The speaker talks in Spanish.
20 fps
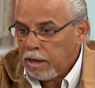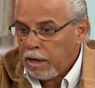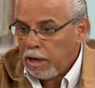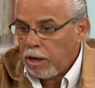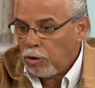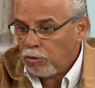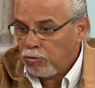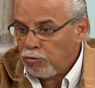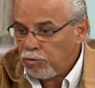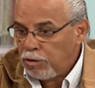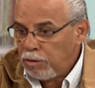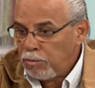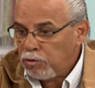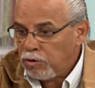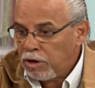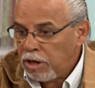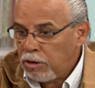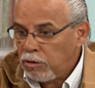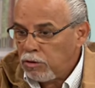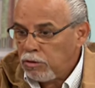En los últimos
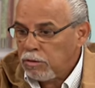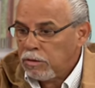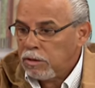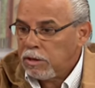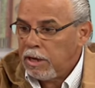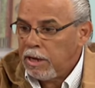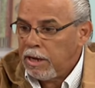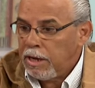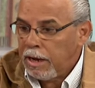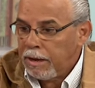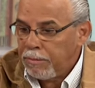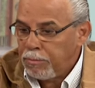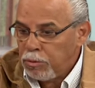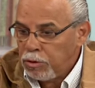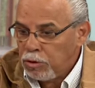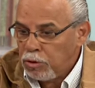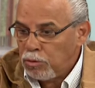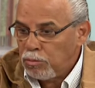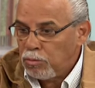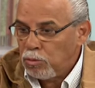años se le ha
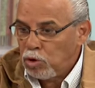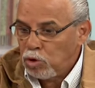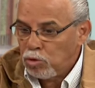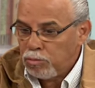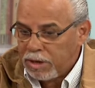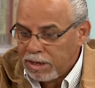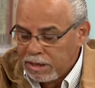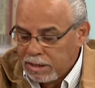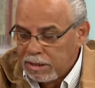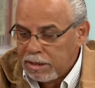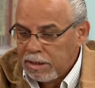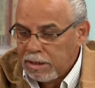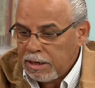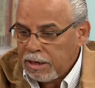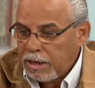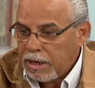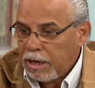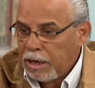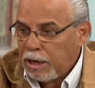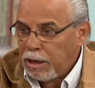puesto mucho más
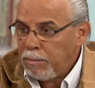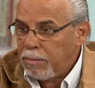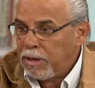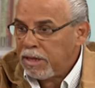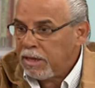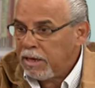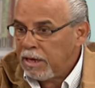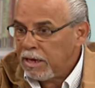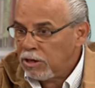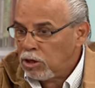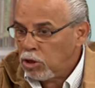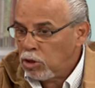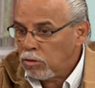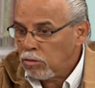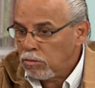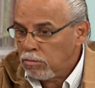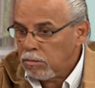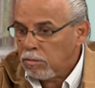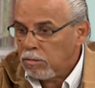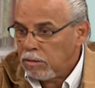
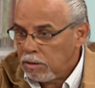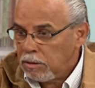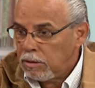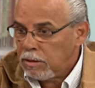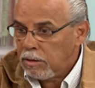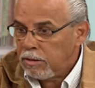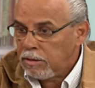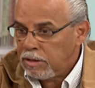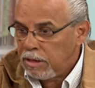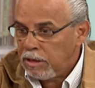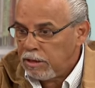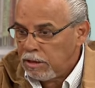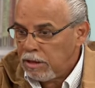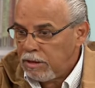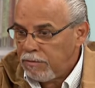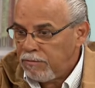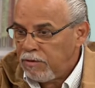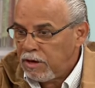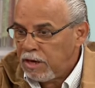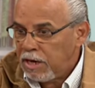investigación
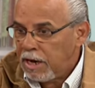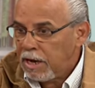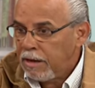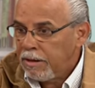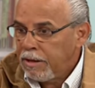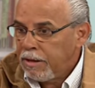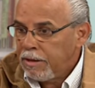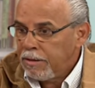científica,